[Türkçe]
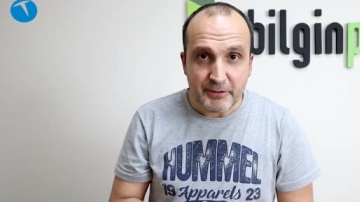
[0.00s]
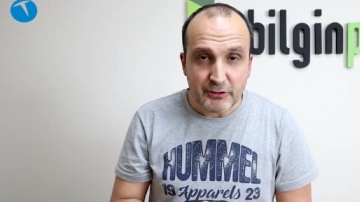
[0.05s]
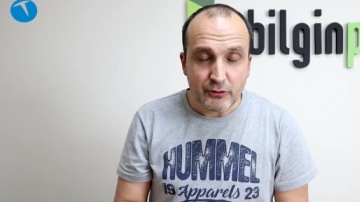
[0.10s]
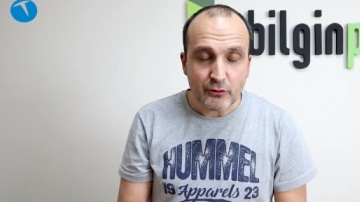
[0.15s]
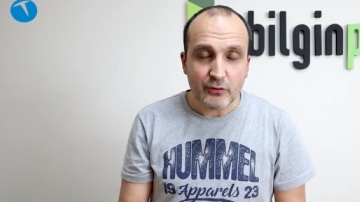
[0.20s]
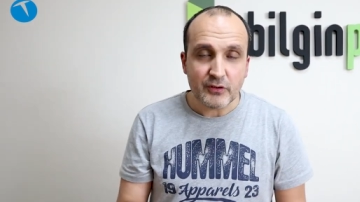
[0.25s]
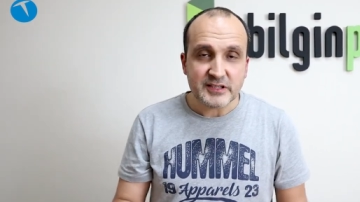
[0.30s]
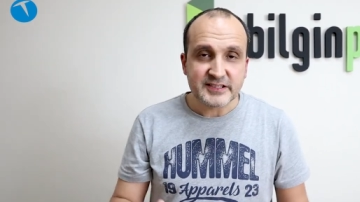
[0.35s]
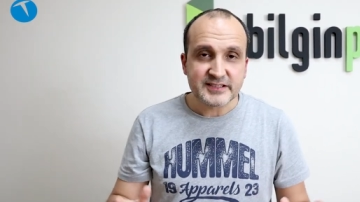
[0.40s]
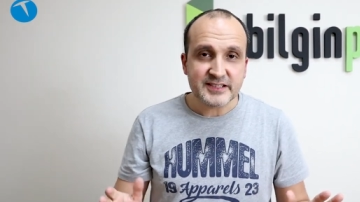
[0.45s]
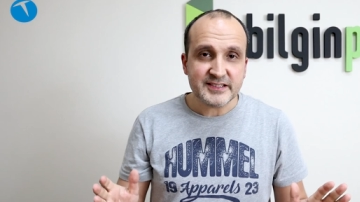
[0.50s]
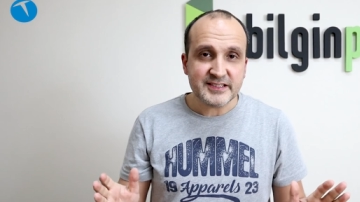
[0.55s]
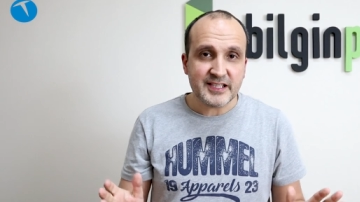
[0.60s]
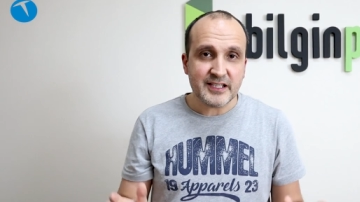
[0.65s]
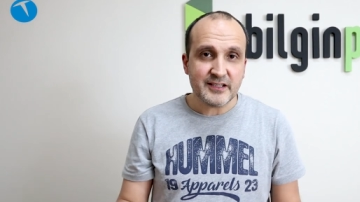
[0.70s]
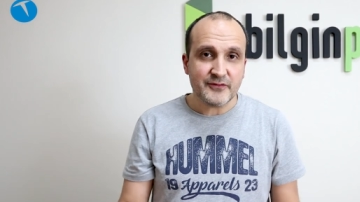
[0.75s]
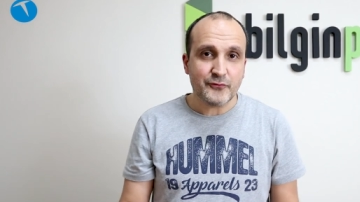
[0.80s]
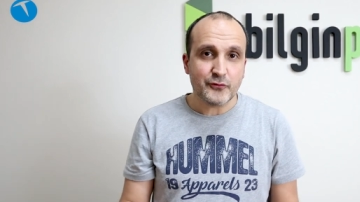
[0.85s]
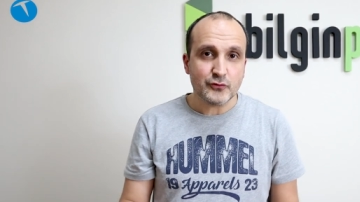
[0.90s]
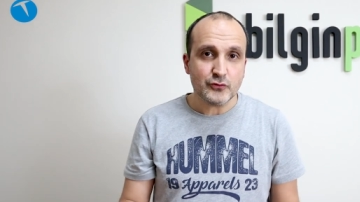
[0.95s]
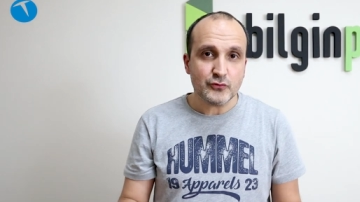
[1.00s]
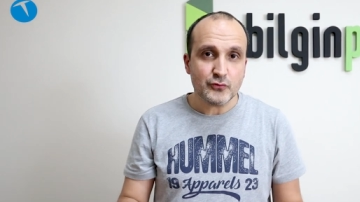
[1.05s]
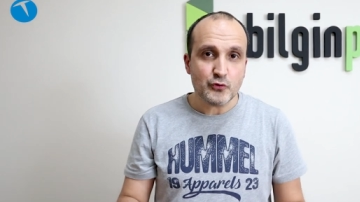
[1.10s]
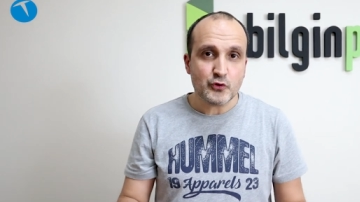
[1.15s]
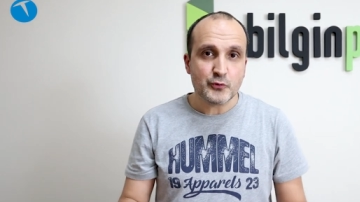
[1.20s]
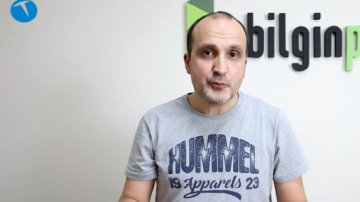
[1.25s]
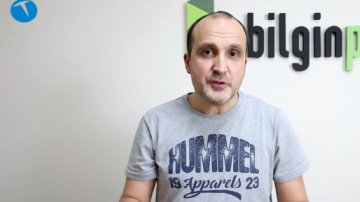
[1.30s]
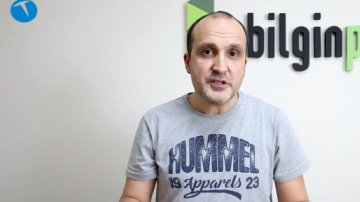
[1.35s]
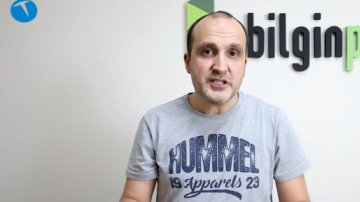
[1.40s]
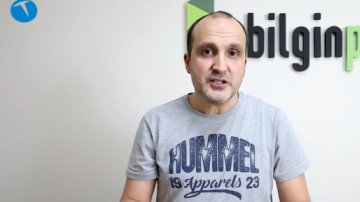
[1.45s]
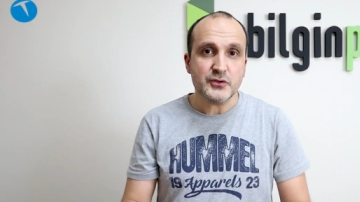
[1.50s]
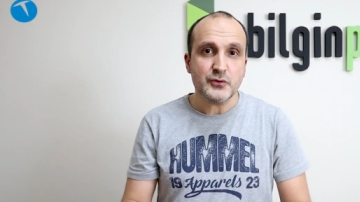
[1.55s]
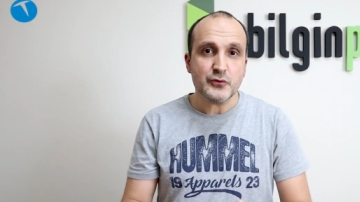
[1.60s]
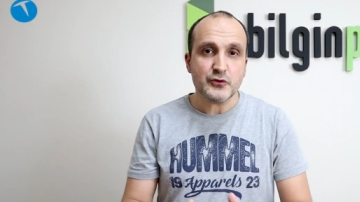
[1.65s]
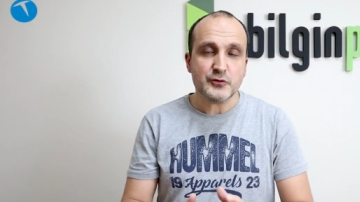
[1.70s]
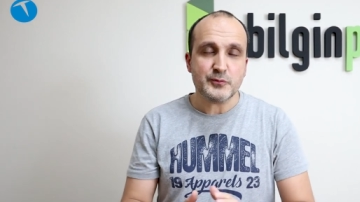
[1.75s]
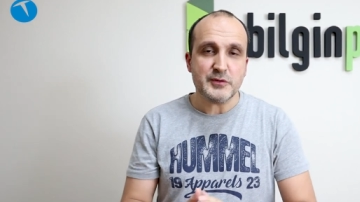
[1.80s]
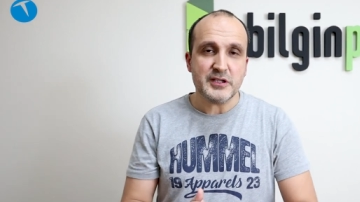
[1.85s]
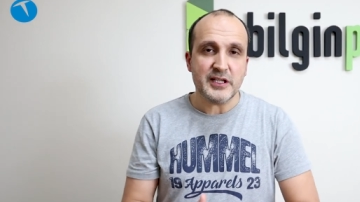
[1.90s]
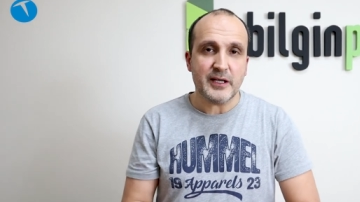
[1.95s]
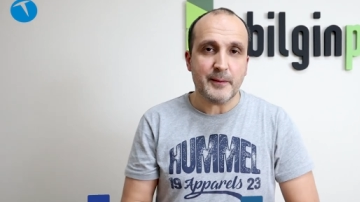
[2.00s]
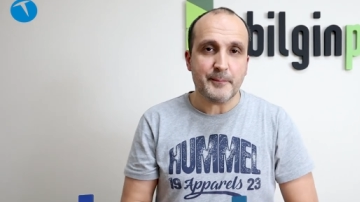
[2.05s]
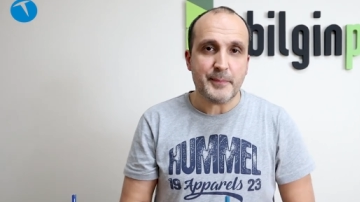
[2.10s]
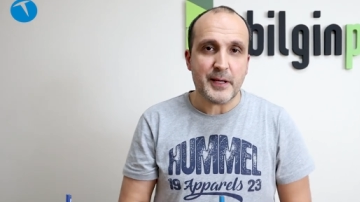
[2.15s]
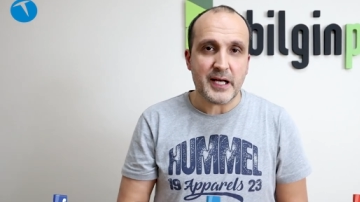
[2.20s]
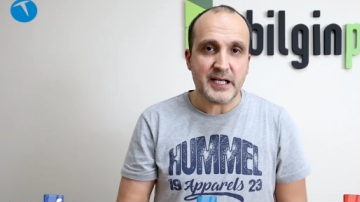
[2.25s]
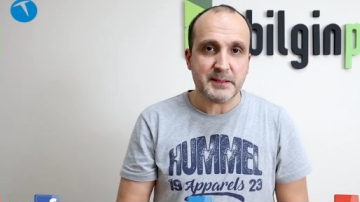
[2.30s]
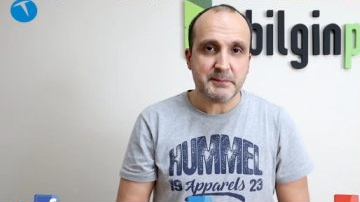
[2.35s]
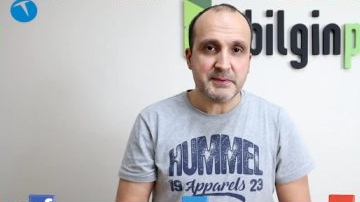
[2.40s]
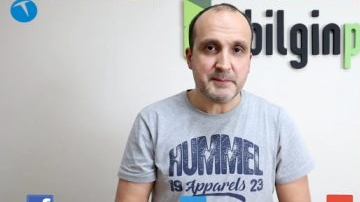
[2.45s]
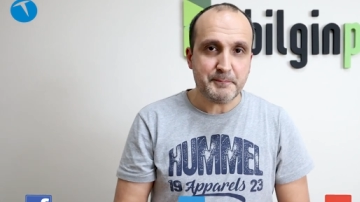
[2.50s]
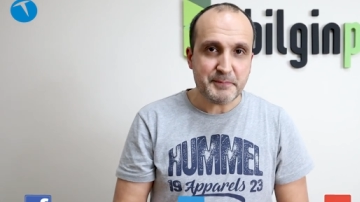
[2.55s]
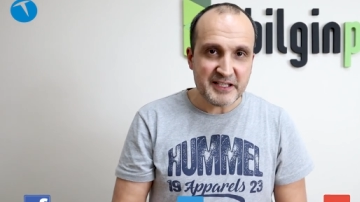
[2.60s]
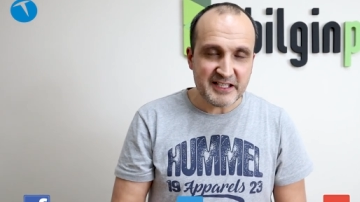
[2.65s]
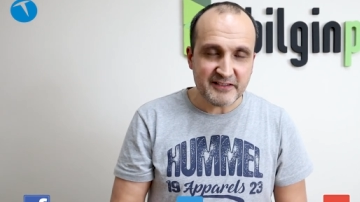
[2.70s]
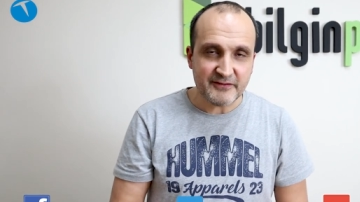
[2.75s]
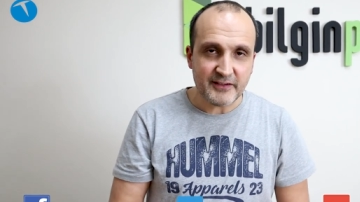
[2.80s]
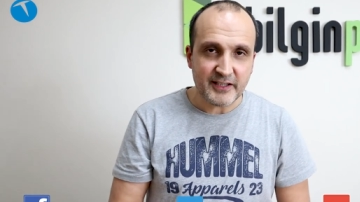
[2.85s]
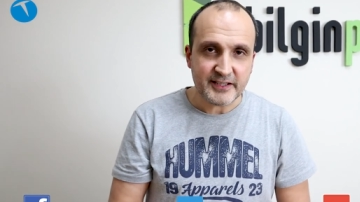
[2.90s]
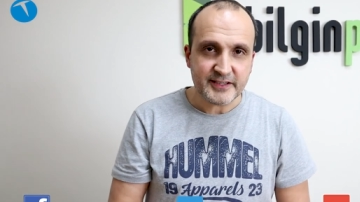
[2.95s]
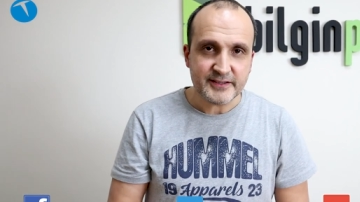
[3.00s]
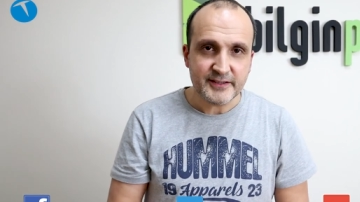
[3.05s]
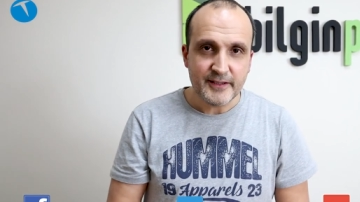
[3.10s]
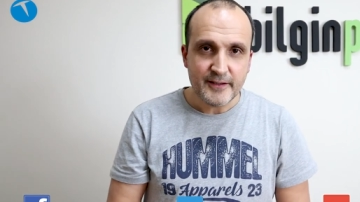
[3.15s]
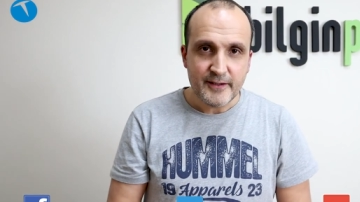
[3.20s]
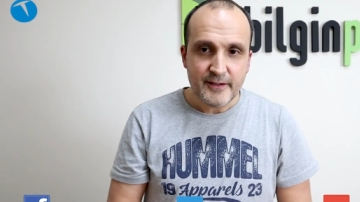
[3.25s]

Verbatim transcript: Pil olarak ise telefonun 3700 mAh'lik bir pili var.